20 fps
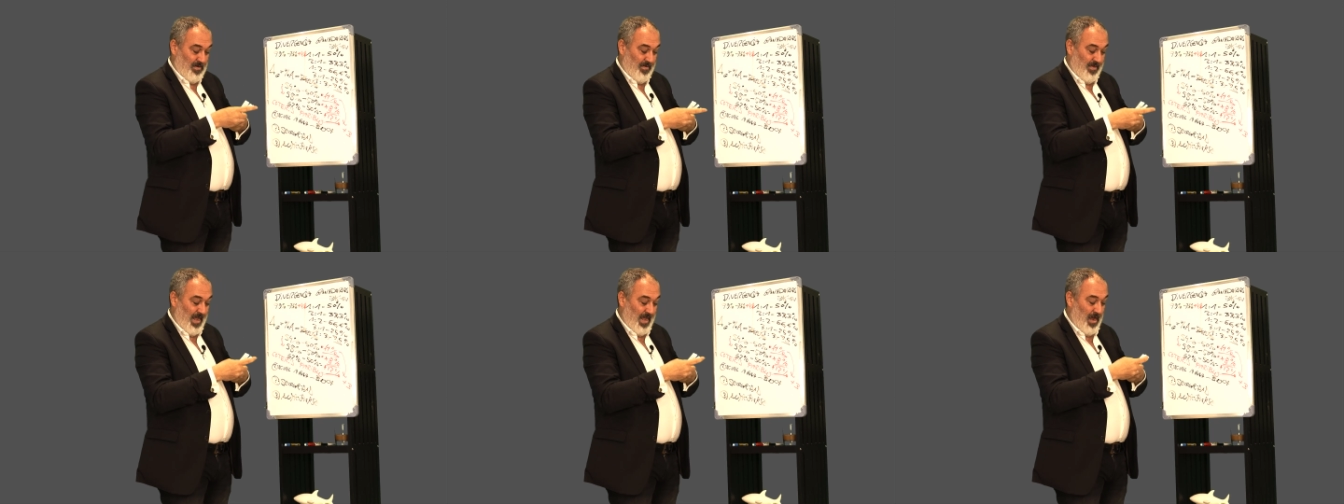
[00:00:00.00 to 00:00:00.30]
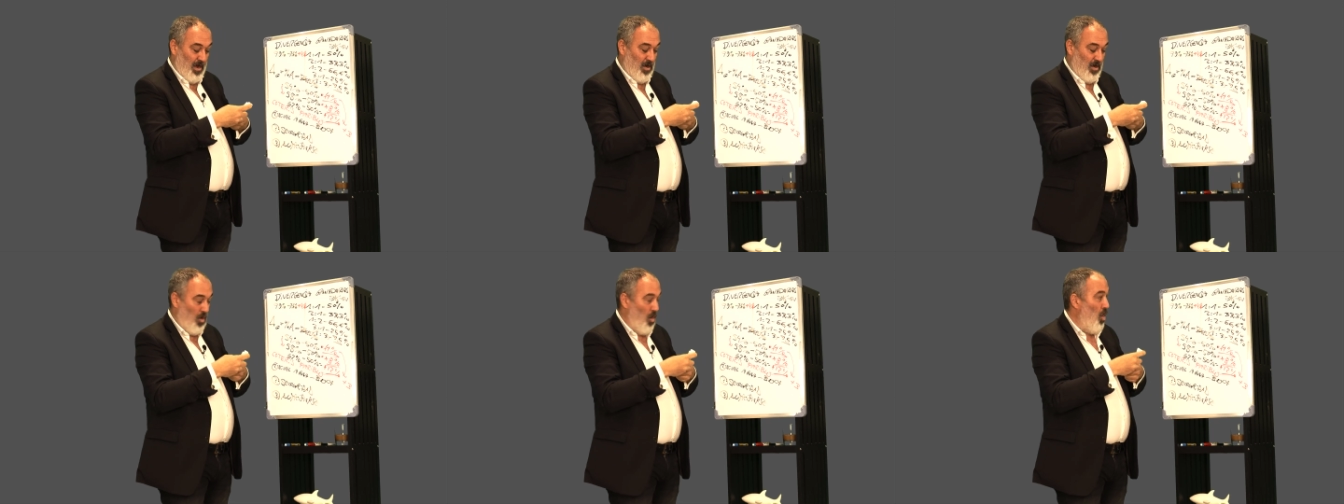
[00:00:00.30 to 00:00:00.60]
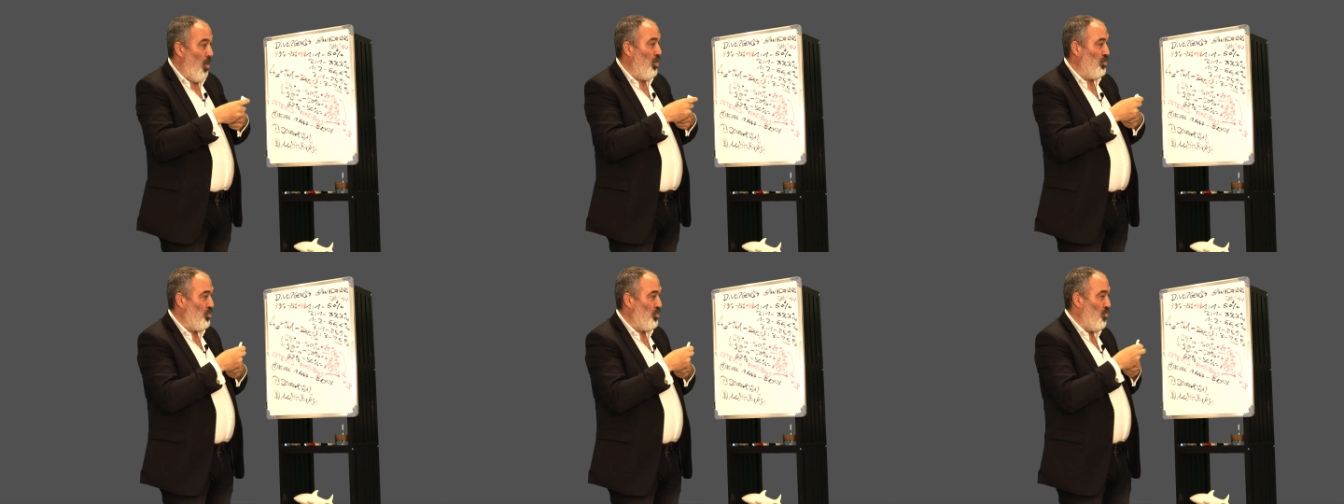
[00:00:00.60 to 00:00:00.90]
de
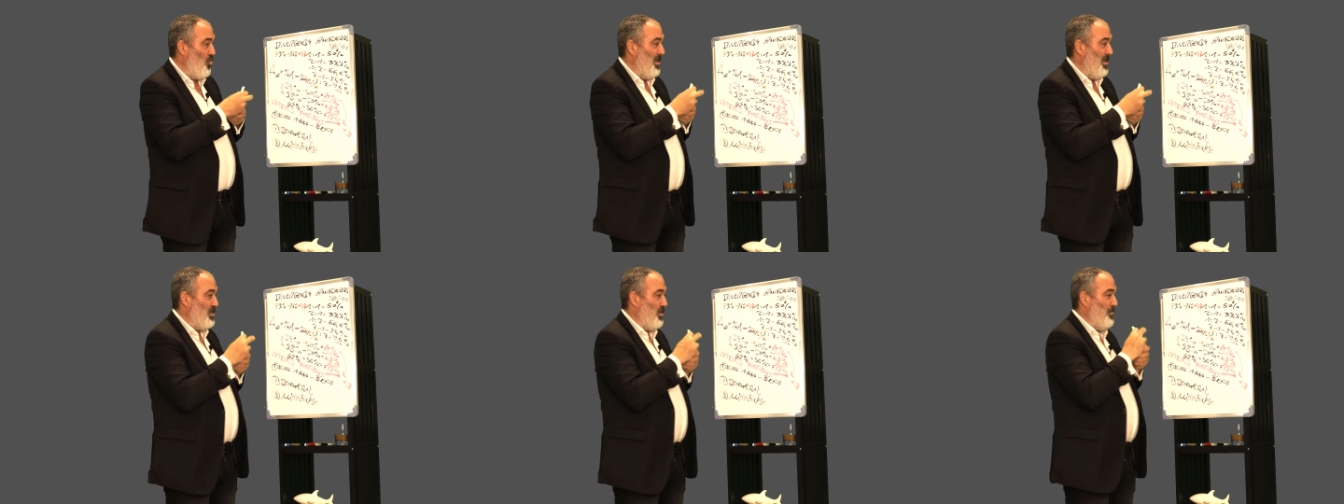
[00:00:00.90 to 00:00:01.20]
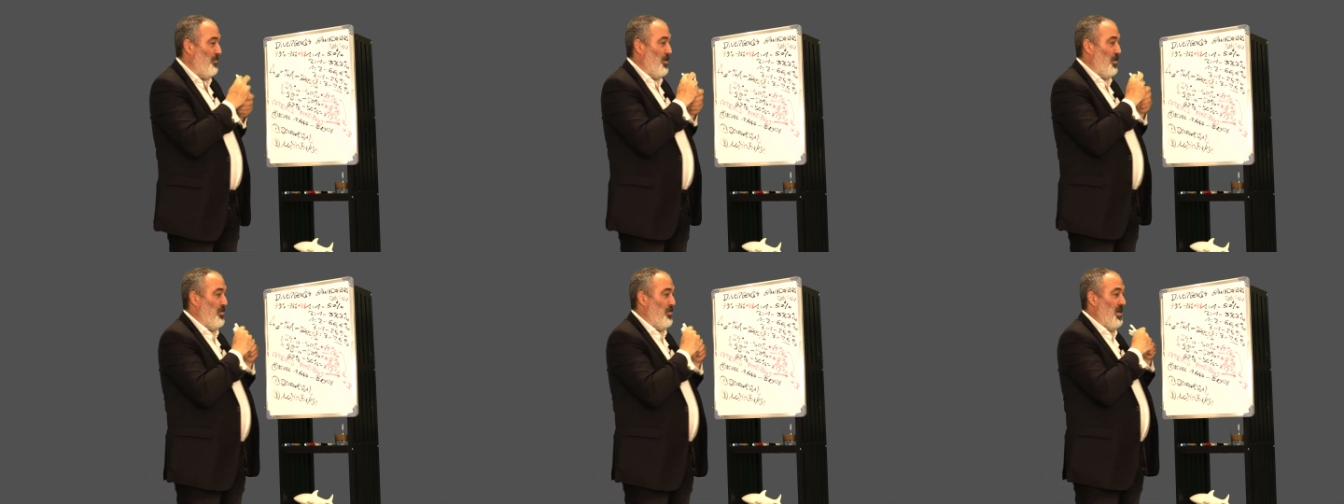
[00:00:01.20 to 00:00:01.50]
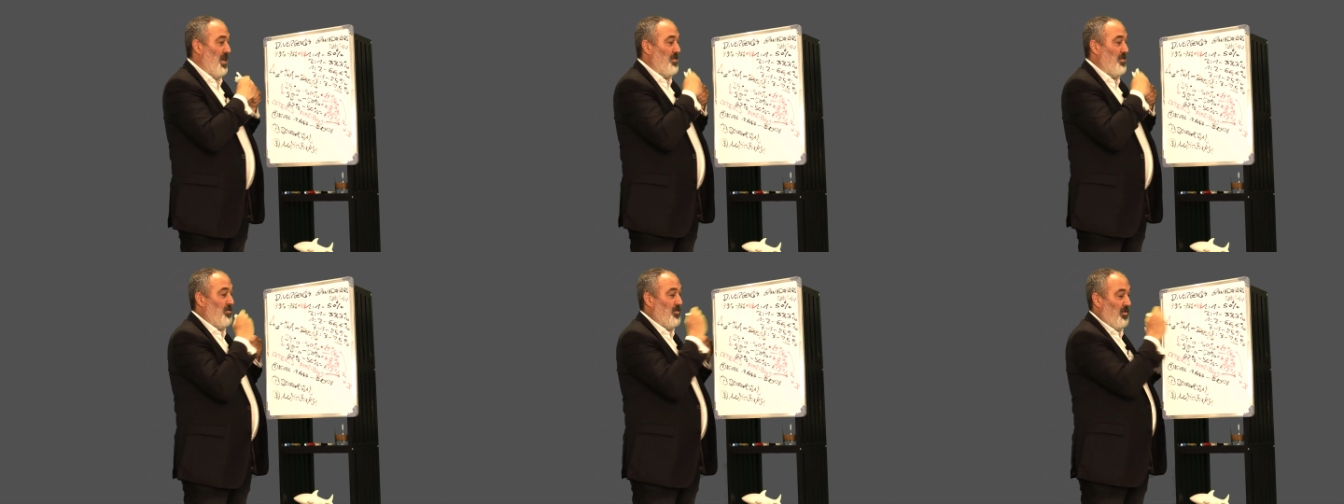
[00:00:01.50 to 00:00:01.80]
otro
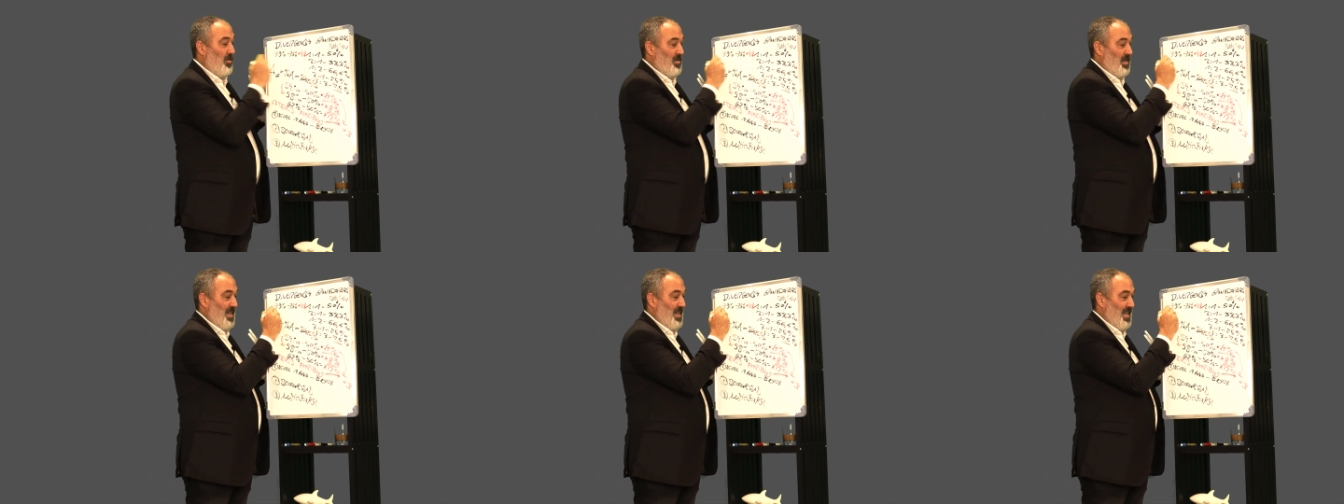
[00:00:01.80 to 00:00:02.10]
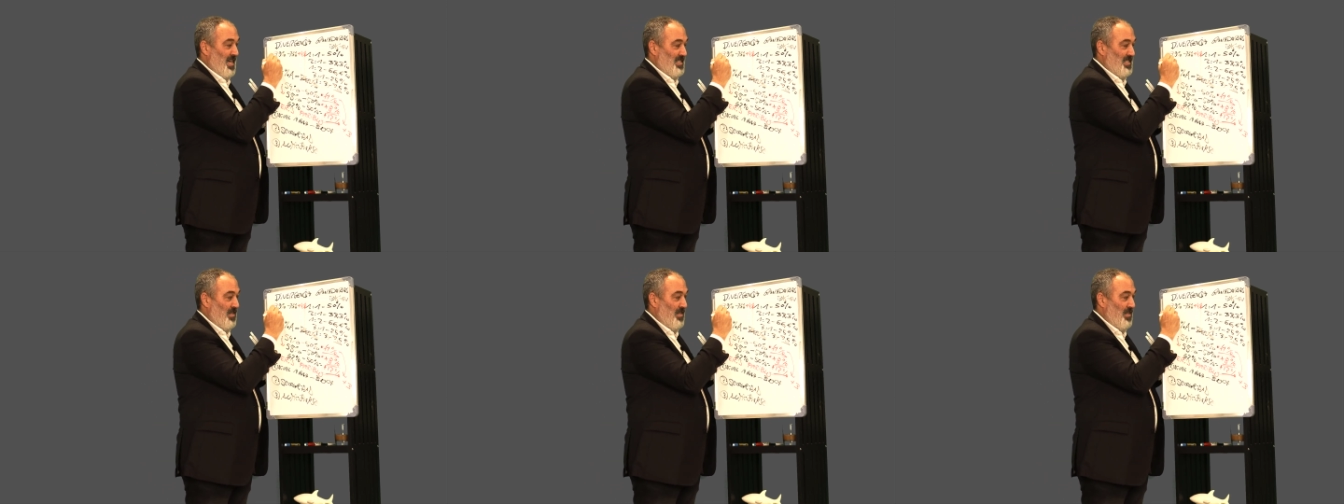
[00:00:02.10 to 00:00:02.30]
4%, que ya